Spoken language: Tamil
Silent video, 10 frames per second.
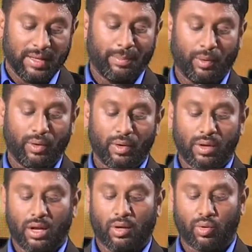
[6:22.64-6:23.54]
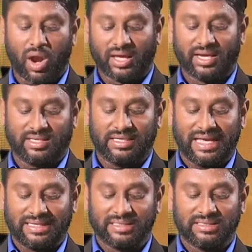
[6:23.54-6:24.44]
இப்போது ராக்கெட்
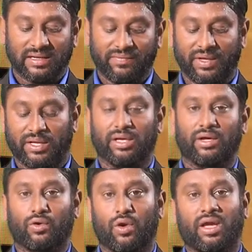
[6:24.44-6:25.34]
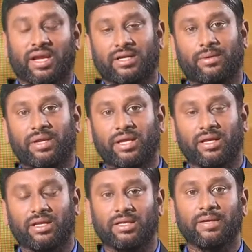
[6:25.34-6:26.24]
எஸ்எஸ்எல்வி ராக்கெட்
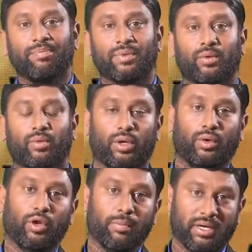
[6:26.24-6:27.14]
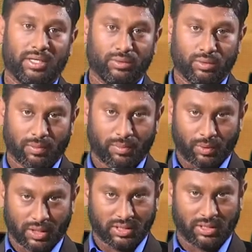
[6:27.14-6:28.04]
அப்படிங்கிறது ஒரு குறிப்பிட்ட தூரம்
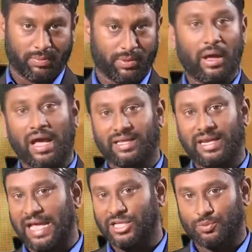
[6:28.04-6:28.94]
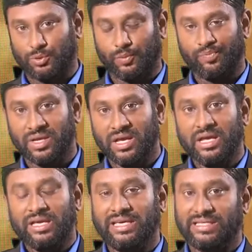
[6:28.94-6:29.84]
போனதுக்கப்புறம் அதை லான்ச் பண்ணும்
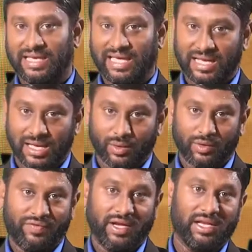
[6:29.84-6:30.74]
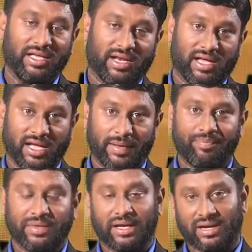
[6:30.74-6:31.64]
இங்கே செயற்கைக்கோள் ஃபெயிலியரா
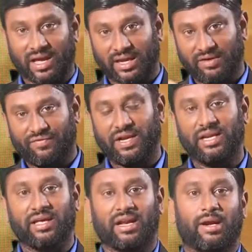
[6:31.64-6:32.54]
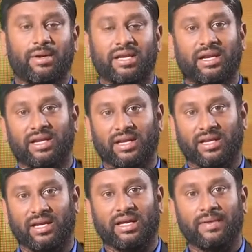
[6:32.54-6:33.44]
ராக்கெட் ஃபெயிலியரா அப்படின்னு
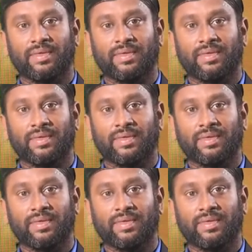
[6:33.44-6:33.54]
கேட்டிங்கன்னா